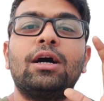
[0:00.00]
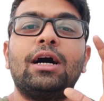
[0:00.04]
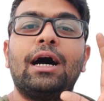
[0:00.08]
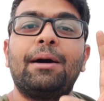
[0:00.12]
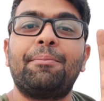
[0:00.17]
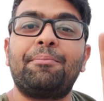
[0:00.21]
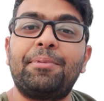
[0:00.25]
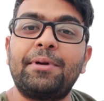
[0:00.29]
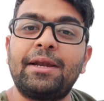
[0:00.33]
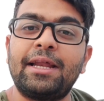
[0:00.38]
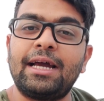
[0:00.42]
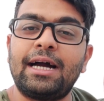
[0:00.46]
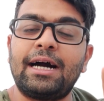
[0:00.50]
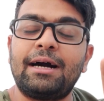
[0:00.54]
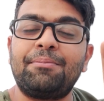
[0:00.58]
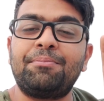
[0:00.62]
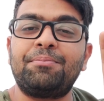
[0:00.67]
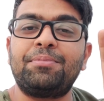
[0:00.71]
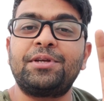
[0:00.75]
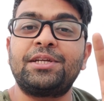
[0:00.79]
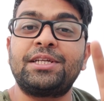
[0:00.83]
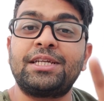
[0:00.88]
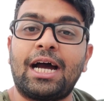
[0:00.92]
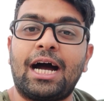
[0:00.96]
लोग
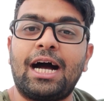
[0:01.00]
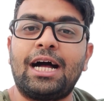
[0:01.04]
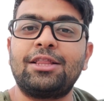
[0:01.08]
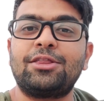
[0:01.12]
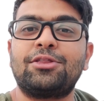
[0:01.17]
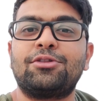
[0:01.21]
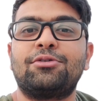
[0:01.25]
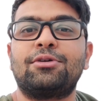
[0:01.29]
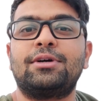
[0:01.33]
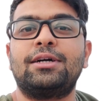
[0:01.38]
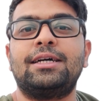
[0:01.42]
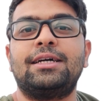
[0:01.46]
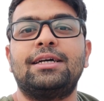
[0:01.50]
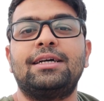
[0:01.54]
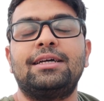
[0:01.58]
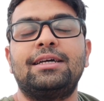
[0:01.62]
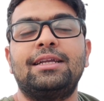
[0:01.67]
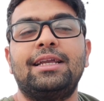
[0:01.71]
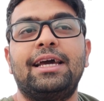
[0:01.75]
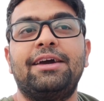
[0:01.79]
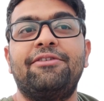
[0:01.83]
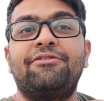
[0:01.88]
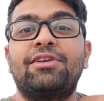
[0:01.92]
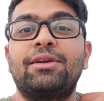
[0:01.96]
अपने आप शांत हो
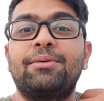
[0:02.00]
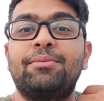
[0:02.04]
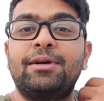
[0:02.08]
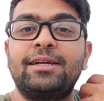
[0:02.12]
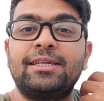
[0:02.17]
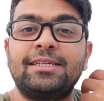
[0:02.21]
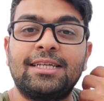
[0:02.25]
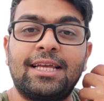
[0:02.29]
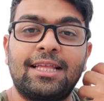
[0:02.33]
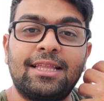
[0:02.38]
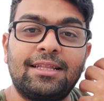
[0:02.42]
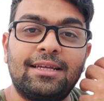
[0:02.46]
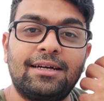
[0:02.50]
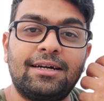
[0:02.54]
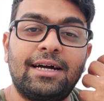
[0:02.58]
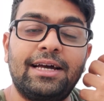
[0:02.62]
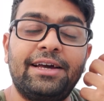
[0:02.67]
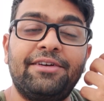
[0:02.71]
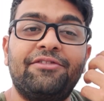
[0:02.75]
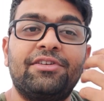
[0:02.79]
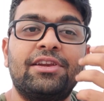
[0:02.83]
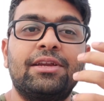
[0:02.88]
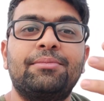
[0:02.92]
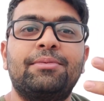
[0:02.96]
गए एवरीबडी
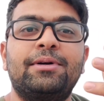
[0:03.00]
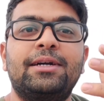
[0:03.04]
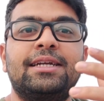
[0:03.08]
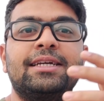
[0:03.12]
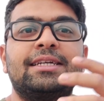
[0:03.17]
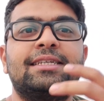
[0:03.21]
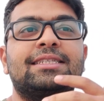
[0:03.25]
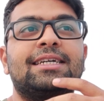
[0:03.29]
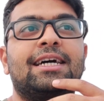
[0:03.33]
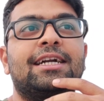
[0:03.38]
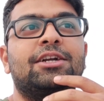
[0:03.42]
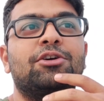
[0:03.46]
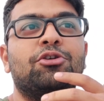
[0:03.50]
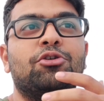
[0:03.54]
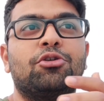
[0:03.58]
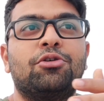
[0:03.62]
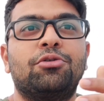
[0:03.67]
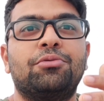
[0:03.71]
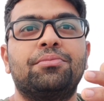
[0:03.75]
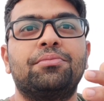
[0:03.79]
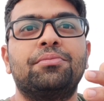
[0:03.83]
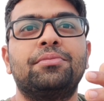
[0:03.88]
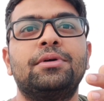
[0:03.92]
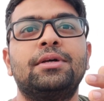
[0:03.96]
एवरीबडी इज़
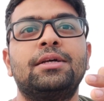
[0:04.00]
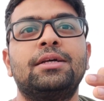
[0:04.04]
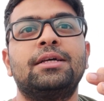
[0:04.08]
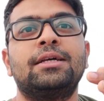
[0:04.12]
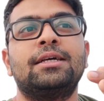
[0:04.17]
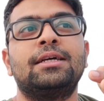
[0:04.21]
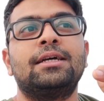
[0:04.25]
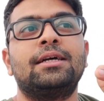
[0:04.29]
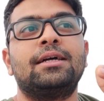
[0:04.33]
एट होम